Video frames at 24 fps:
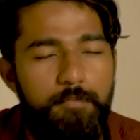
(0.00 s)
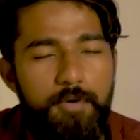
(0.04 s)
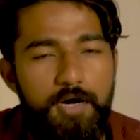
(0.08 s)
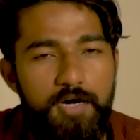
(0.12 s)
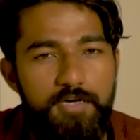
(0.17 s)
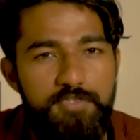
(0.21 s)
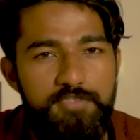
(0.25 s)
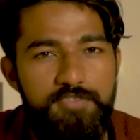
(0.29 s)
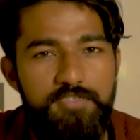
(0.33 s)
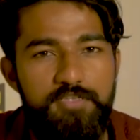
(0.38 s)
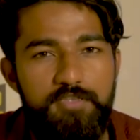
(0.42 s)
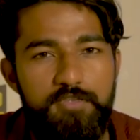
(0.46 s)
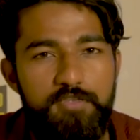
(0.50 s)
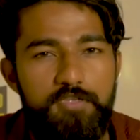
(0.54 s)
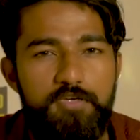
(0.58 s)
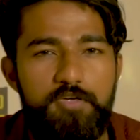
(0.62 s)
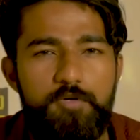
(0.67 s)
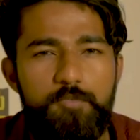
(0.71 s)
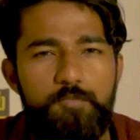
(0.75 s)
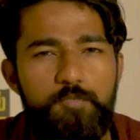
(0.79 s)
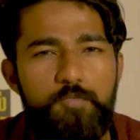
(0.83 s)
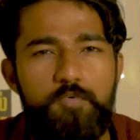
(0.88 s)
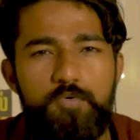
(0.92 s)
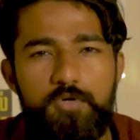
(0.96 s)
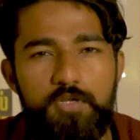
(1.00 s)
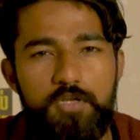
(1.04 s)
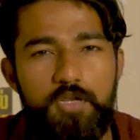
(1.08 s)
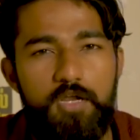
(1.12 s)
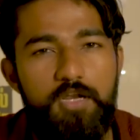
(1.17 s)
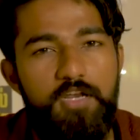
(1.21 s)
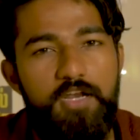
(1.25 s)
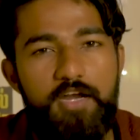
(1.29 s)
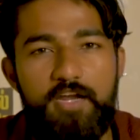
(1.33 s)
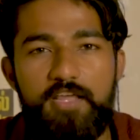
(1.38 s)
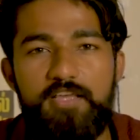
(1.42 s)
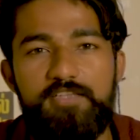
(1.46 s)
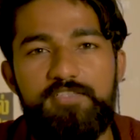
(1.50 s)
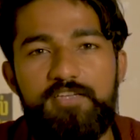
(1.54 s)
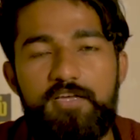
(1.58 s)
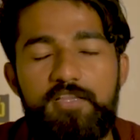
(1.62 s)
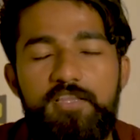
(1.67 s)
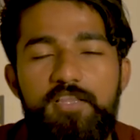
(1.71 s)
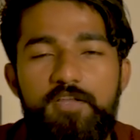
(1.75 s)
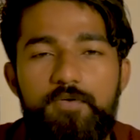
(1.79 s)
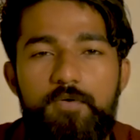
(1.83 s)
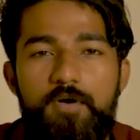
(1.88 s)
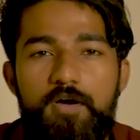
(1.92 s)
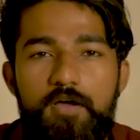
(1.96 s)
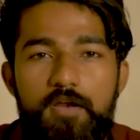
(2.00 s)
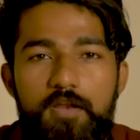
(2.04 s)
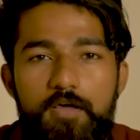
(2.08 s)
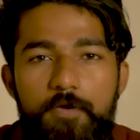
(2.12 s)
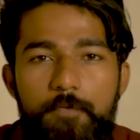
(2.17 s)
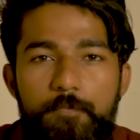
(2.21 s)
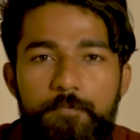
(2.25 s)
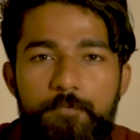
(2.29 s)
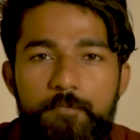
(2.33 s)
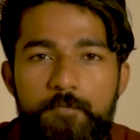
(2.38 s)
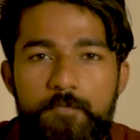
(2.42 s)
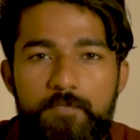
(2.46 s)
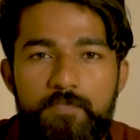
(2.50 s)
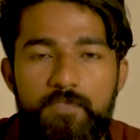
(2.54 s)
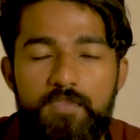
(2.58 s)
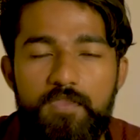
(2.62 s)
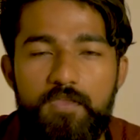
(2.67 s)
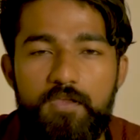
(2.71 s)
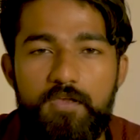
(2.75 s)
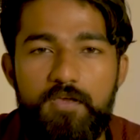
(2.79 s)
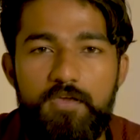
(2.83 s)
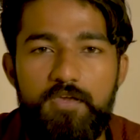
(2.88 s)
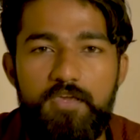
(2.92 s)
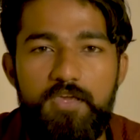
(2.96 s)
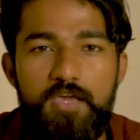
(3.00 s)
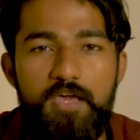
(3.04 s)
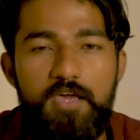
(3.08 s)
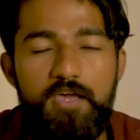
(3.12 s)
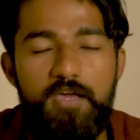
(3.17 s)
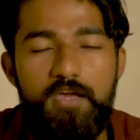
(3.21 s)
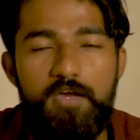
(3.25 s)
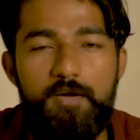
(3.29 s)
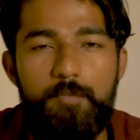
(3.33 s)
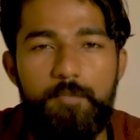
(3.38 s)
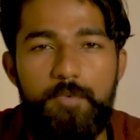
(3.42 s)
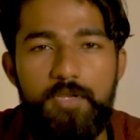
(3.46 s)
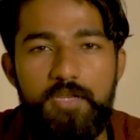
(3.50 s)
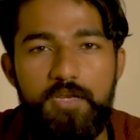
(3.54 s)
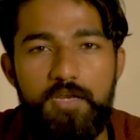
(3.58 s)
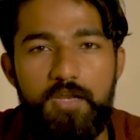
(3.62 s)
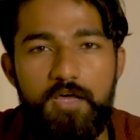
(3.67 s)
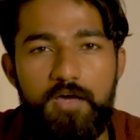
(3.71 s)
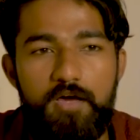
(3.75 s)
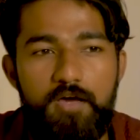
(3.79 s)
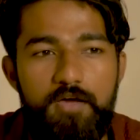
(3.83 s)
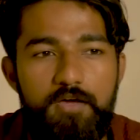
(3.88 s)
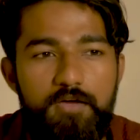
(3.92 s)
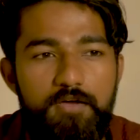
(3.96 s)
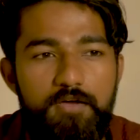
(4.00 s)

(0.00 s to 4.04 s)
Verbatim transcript: மாதத்துக்கு மூணு நாள் நடைய சாத்திடுவாங்களாம் ஏன் அப்படின்னா